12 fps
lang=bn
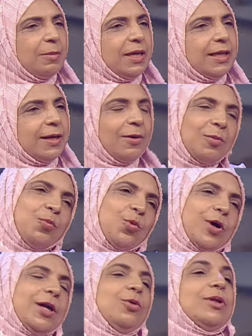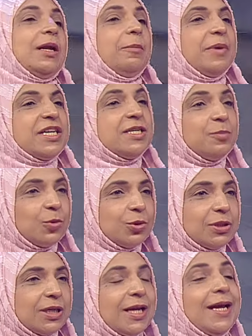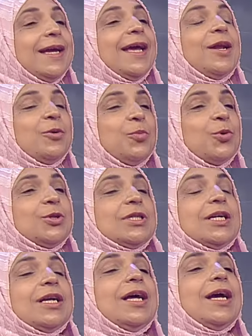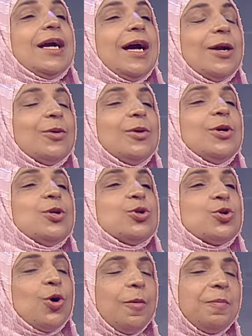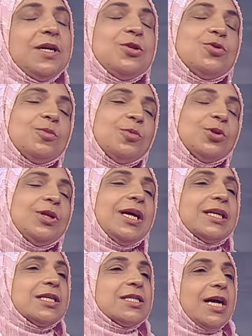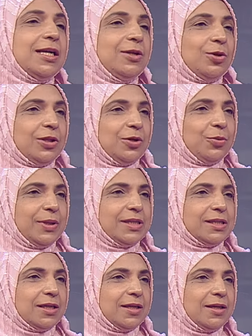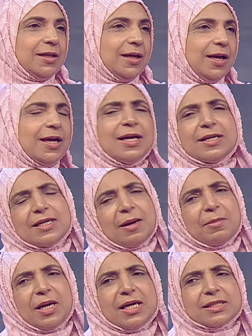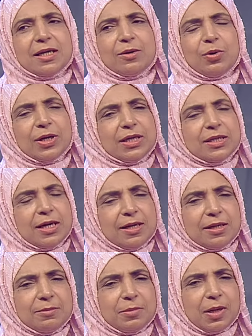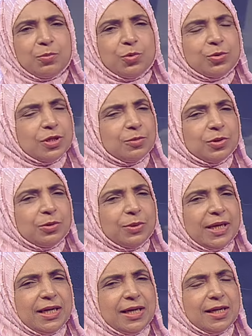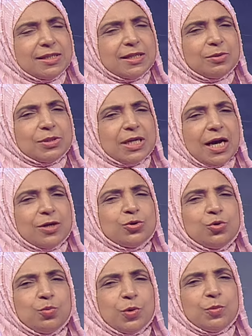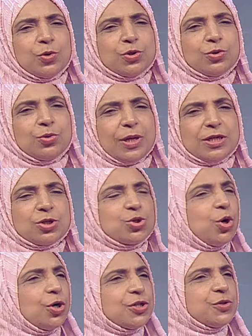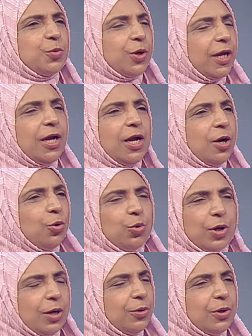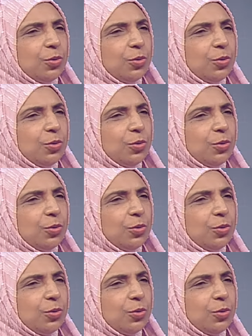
লিমিট দেওয়ার পরেও তারা বেশি পড়ছেন কেন পড়ছেন কারণ সব কিছুর মধ্যে একটা শালীনতা রয়েছে হ্যাঁ আমরা আজকাল অনেক পুরুষের মধ্যে দেখি না যে হচ্ছে হাঁটুর উপর পর্যন্ত একটা শর্টস পরে ঘোরাঘুরি